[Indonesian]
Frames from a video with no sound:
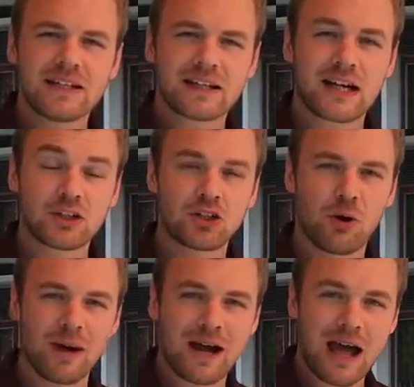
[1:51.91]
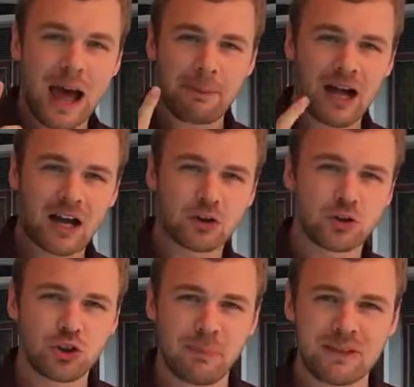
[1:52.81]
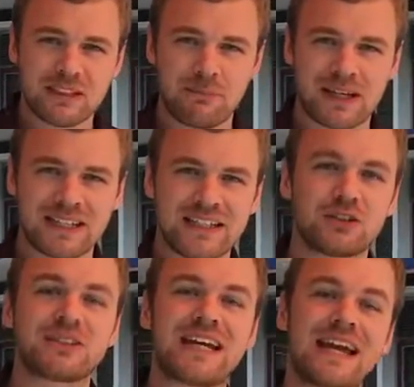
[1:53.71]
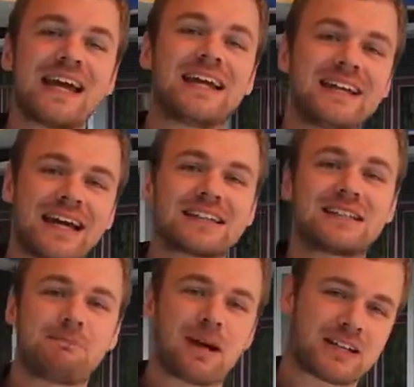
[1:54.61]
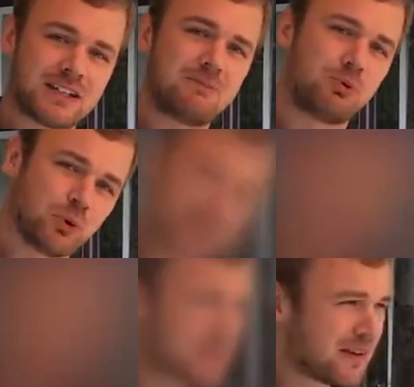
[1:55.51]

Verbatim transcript: tidak akan coba apakah aku juga bisa bikin itu seenak seperti buka